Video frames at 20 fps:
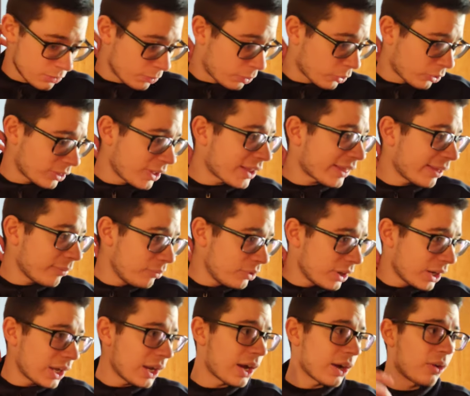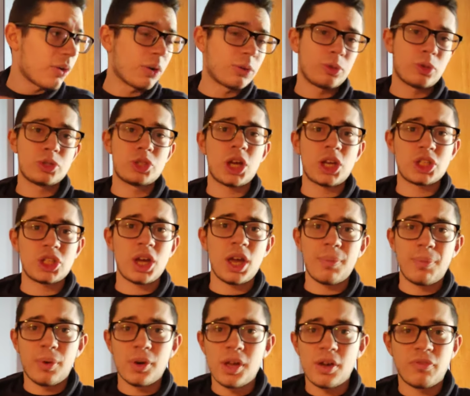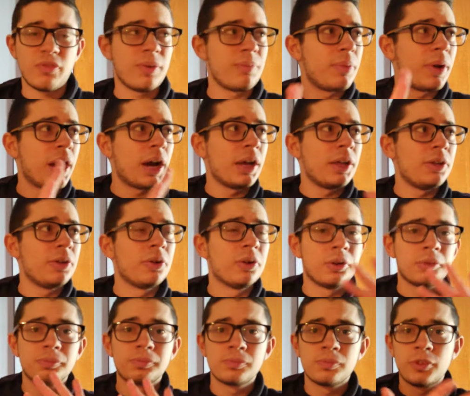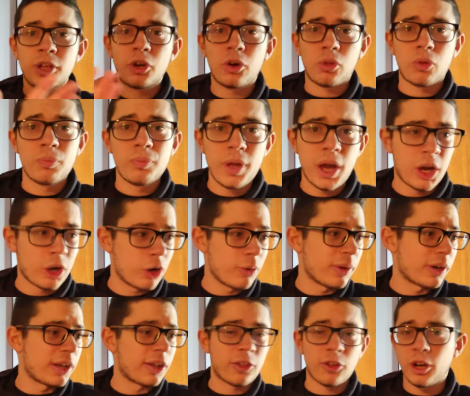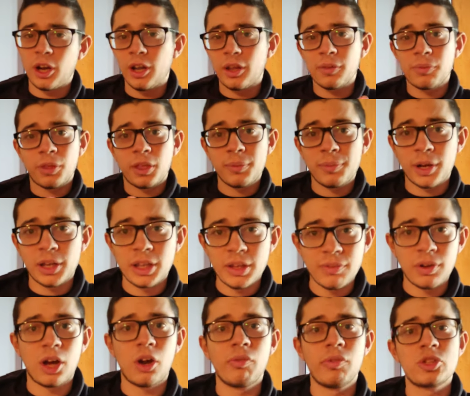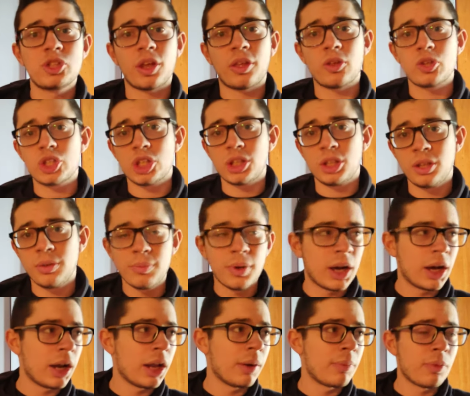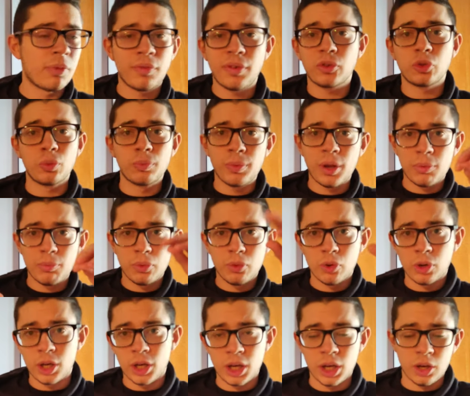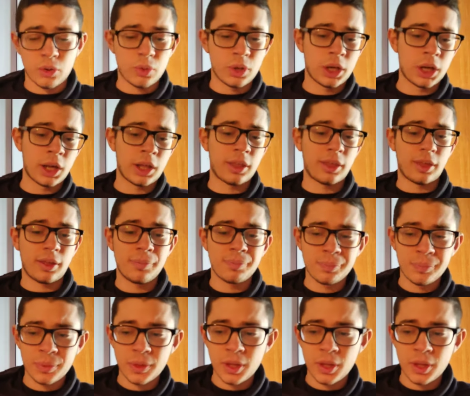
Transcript: Posso darsi pure che l'accordo già c'è, poi a febbraio nero su bianco, perché se ora si prende Vlaovic e si cede di Bala abbiamo fatto un bel buco nell'acqua ragazzi.